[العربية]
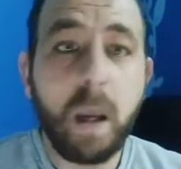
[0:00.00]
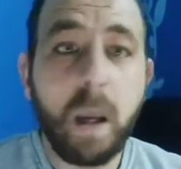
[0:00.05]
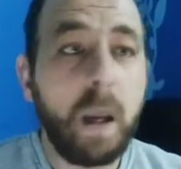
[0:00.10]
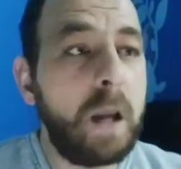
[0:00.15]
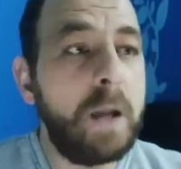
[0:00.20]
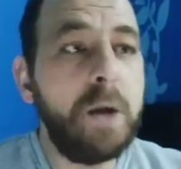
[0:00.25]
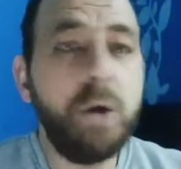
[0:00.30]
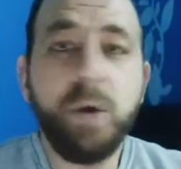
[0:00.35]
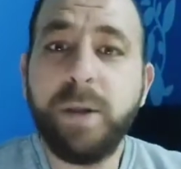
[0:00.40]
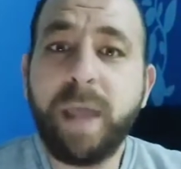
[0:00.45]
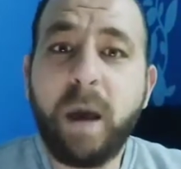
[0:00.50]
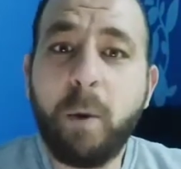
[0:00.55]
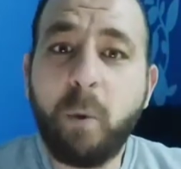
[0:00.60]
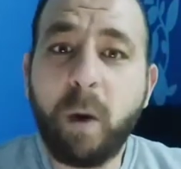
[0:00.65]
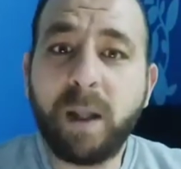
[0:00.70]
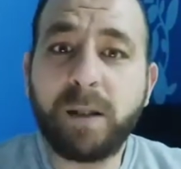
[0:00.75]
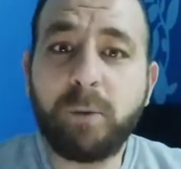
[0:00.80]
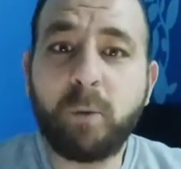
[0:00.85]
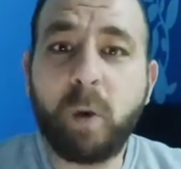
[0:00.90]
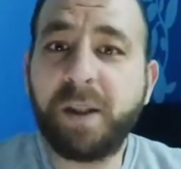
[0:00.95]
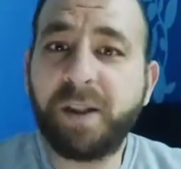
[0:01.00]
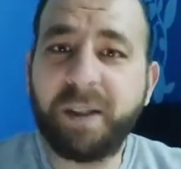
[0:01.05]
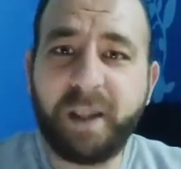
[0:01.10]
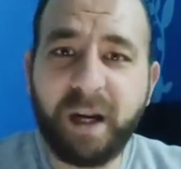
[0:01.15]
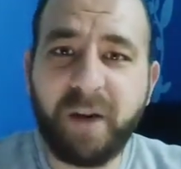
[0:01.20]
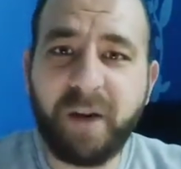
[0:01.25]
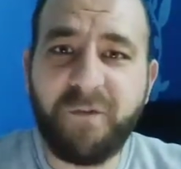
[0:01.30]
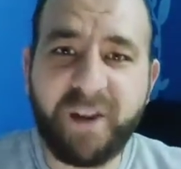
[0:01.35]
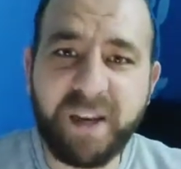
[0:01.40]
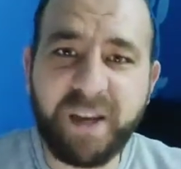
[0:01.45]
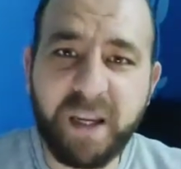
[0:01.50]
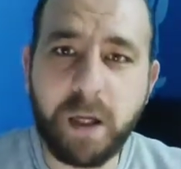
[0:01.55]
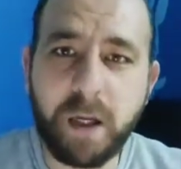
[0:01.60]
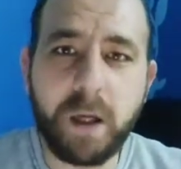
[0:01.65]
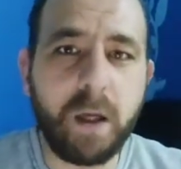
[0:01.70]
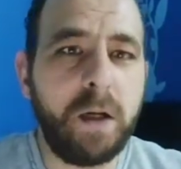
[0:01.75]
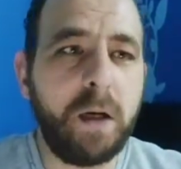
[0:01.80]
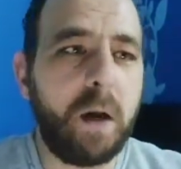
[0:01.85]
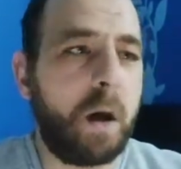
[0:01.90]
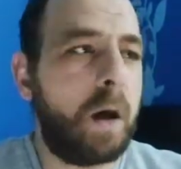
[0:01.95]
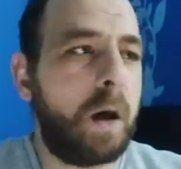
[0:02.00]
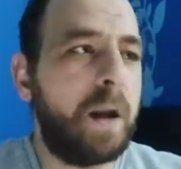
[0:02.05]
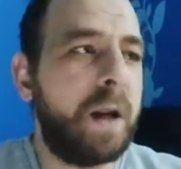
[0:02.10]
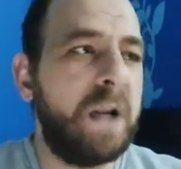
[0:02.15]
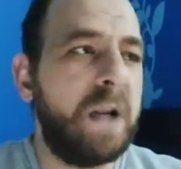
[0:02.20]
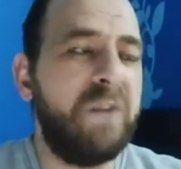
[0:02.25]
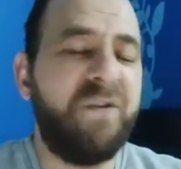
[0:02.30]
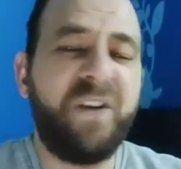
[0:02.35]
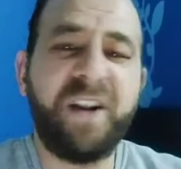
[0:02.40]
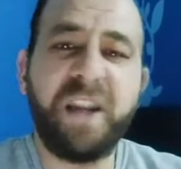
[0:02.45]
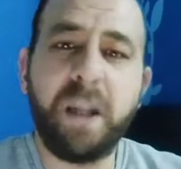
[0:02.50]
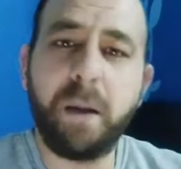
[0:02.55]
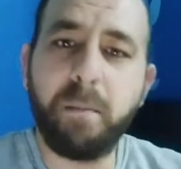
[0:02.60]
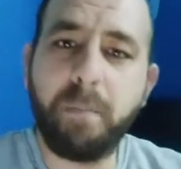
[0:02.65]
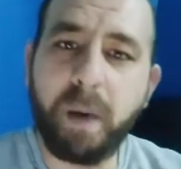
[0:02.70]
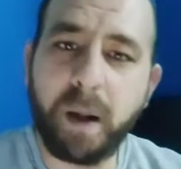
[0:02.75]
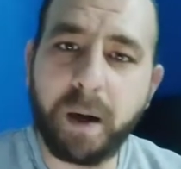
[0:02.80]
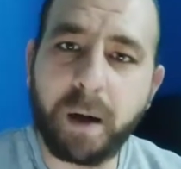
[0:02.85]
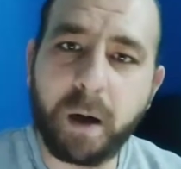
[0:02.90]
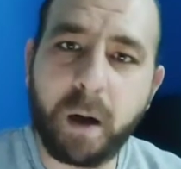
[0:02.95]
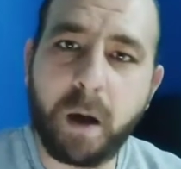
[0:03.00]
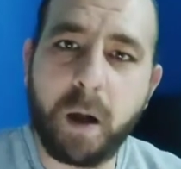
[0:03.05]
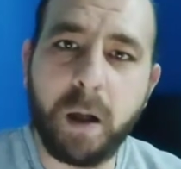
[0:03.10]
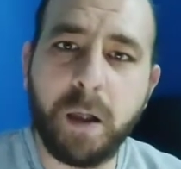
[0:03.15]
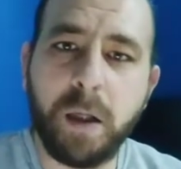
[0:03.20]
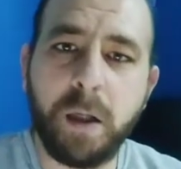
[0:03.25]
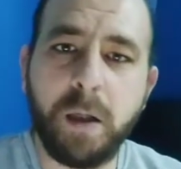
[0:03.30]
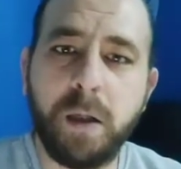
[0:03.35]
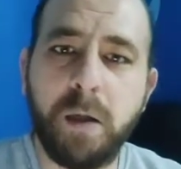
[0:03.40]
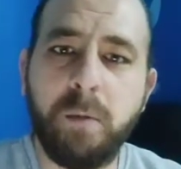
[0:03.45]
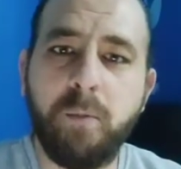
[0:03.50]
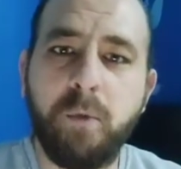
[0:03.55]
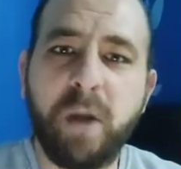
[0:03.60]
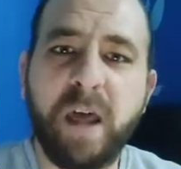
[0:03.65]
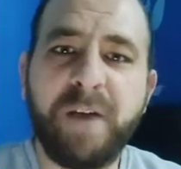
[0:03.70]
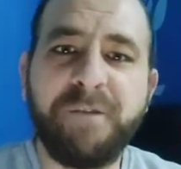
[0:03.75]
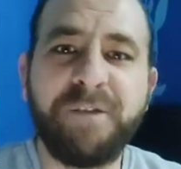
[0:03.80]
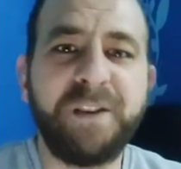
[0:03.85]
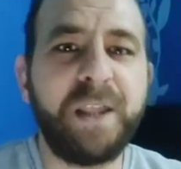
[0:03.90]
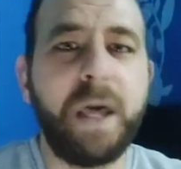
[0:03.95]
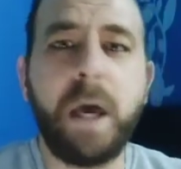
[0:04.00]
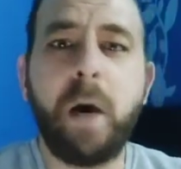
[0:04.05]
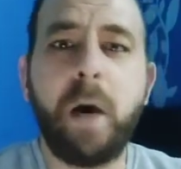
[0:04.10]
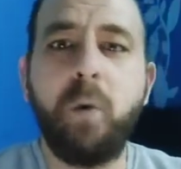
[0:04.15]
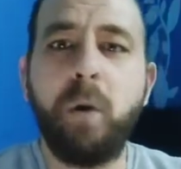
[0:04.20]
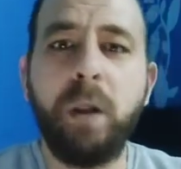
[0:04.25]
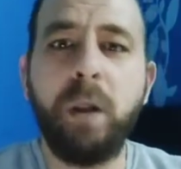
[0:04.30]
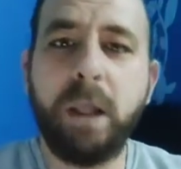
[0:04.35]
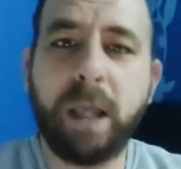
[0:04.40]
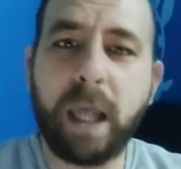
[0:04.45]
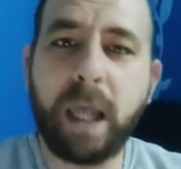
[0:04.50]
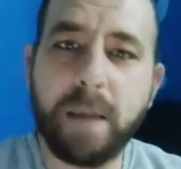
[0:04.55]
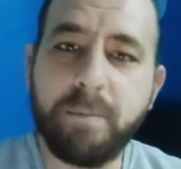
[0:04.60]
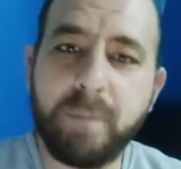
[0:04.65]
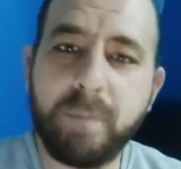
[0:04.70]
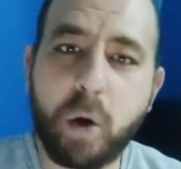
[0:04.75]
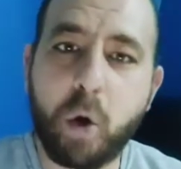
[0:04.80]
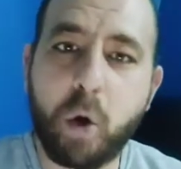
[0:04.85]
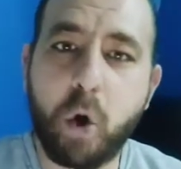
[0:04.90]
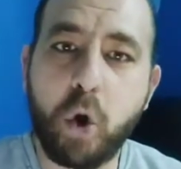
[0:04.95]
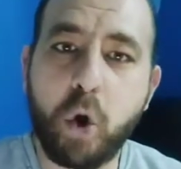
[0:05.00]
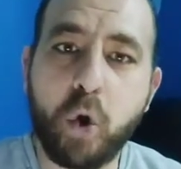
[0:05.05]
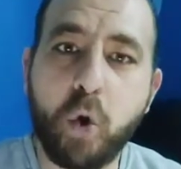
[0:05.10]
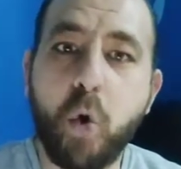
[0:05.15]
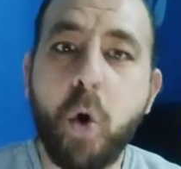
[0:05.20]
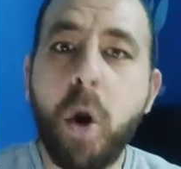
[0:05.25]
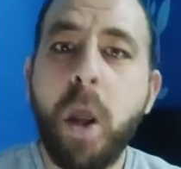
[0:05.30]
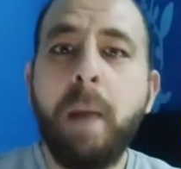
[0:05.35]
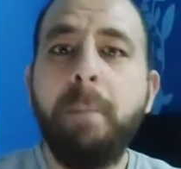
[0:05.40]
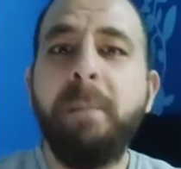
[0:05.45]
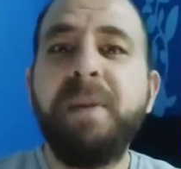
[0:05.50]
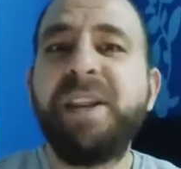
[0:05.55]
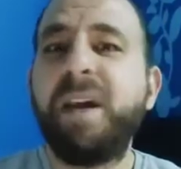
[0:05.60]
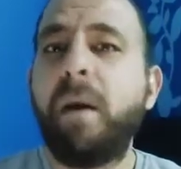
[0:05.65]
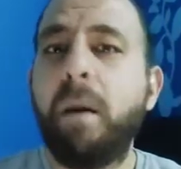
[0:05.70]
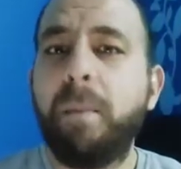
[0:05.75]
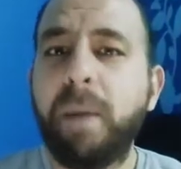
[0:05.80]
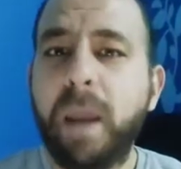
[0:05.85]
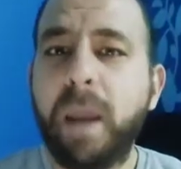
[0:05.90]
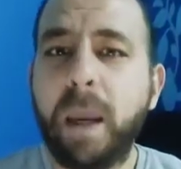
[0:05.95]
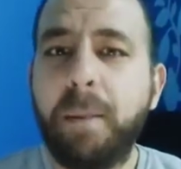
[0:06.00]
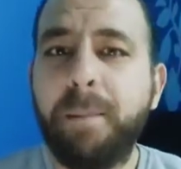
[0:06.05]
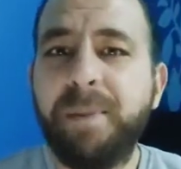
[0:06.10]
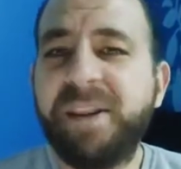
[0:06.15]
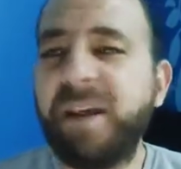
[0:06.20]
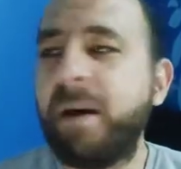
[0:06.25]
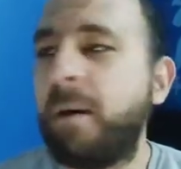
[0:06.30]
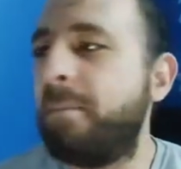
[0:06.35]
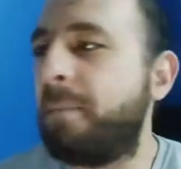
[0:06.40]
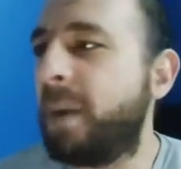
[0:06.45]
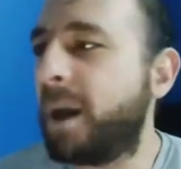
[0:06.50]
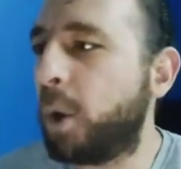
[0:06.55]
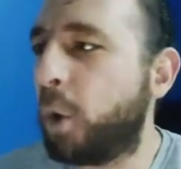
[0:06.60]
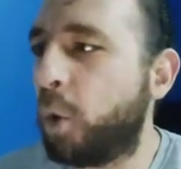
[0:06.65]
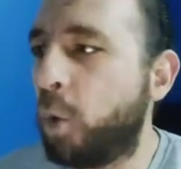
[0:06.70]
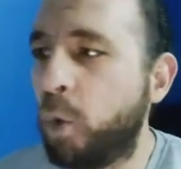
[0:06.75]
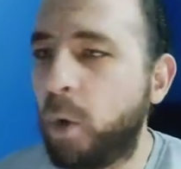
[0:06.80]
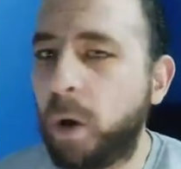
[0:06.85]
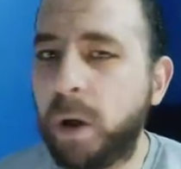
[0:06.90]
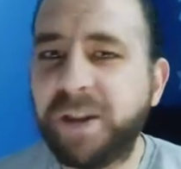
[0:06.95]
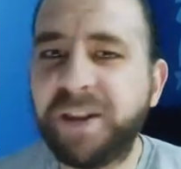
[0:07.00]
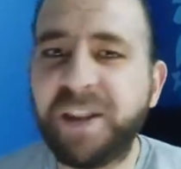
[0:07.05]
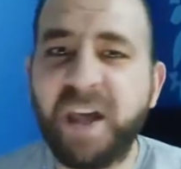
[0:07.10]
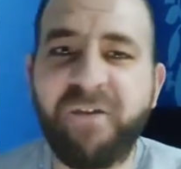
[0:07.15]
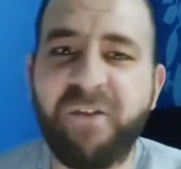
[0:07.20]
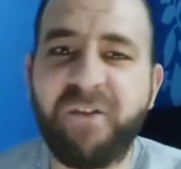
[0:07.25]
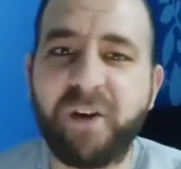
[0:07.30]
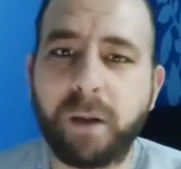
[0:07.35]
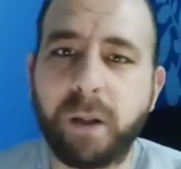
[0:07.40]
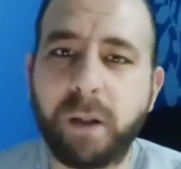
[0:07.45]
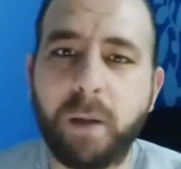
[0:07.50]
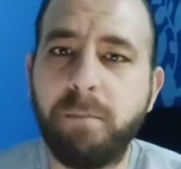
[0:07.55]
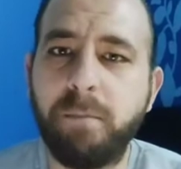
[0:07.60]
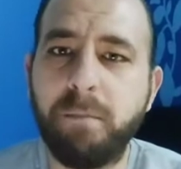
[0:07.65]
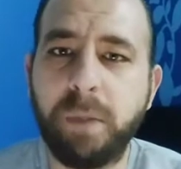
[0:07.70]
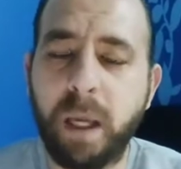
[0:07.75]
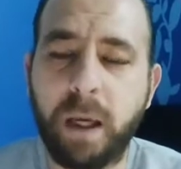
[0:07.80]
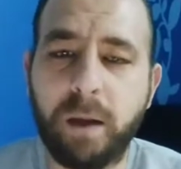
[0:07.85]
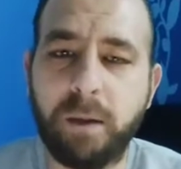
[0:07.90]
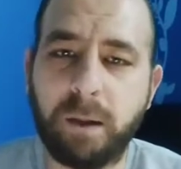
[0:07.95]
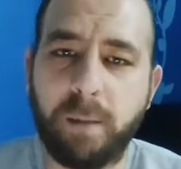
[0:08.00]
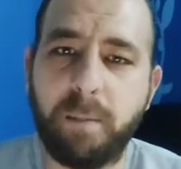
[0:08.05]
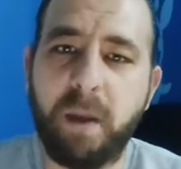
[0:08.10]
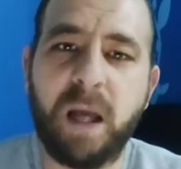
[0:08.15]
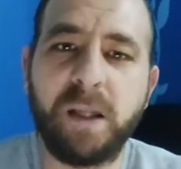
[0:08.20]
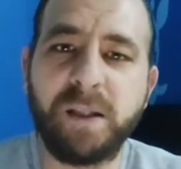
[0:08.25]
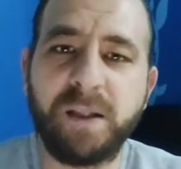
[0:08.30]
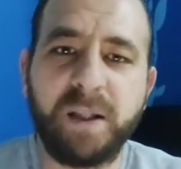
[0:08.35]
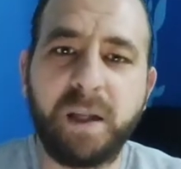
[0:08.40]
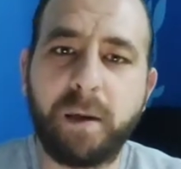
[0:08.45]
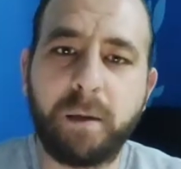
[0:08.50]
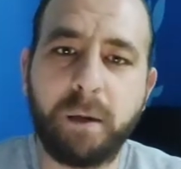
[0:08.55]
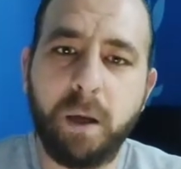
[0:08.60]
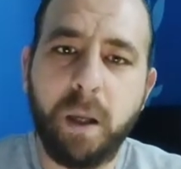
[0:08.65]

ان دوت وتر الفريق ان خرج الفريق بره المنافسه والكلام ده كله بسبب ايه بسبب منعه السفر طب يعني طب ما حضرتك